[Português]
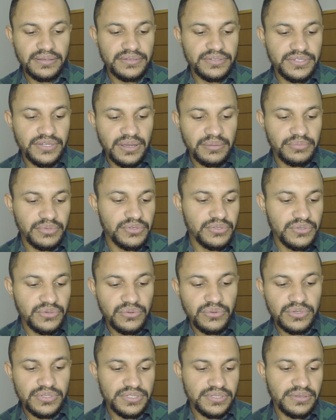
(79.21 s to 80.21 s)
de amplo de
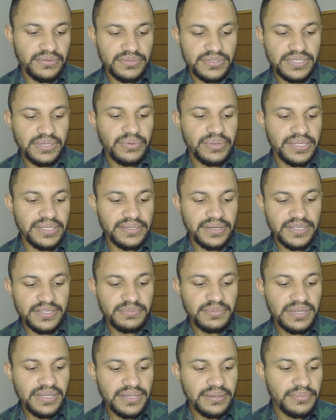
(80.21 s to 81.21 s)
curso, 53
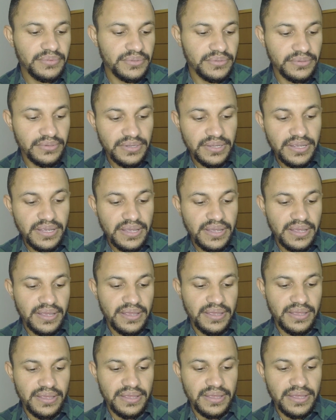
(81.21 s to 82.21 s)
mm
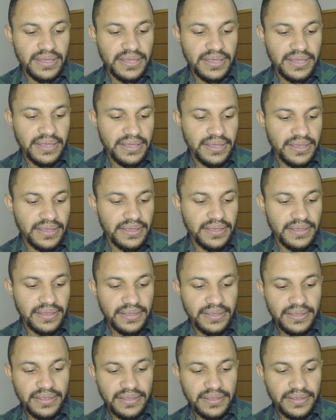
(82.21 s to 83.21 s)

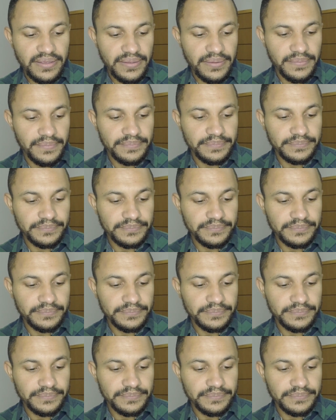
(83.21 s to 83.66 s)
é...